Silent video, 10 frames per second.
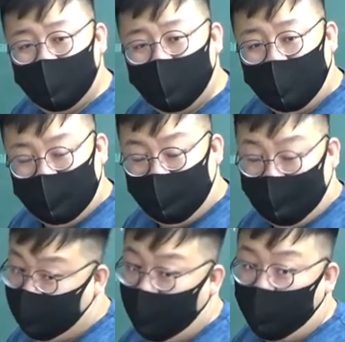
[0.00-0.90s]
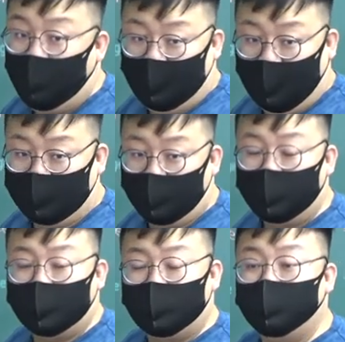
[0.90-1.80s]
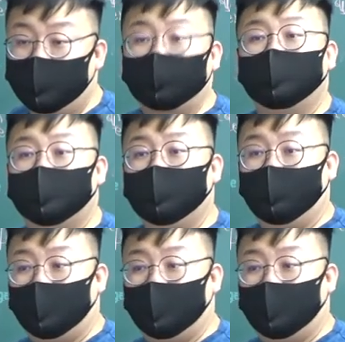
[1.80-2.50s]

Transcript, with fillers: 그러니까 낮아요. 되게 낮아요. 그래서 신문 쓸 수 있는 거야,